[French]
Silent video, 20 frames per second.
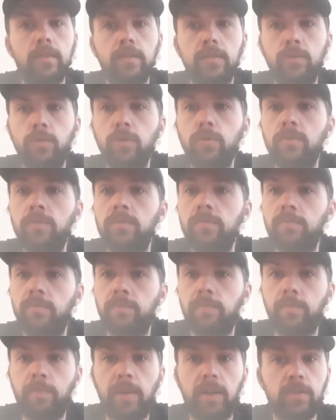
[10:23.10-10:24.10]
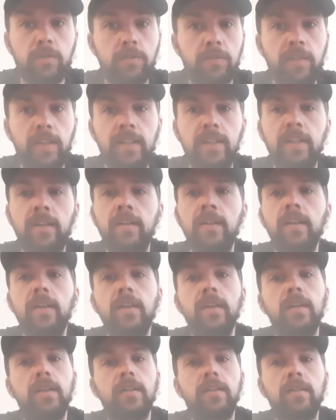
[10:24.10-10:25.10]
de, par ce fait-là,
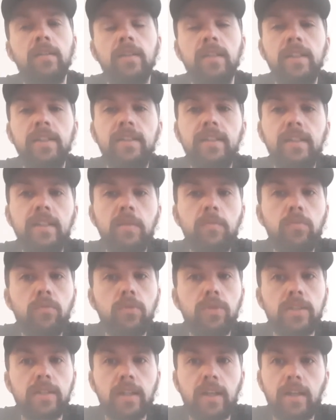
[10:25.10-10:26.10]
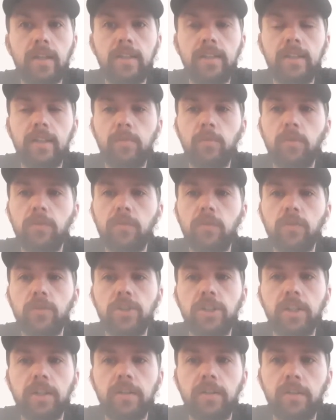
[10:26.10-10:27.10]
aider les Bulls à également
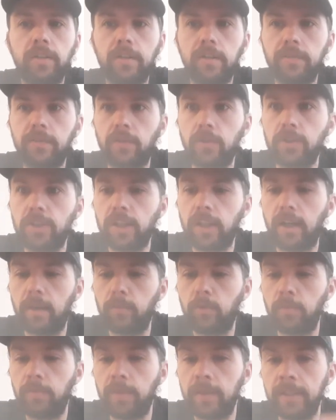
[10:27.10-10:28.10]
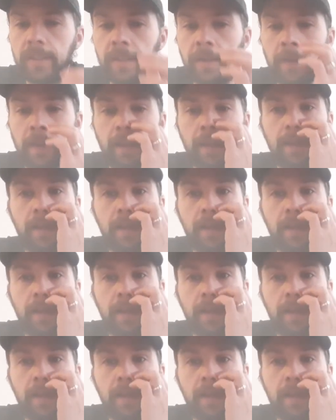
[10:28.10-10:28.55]
franchir, franchir un beau palier.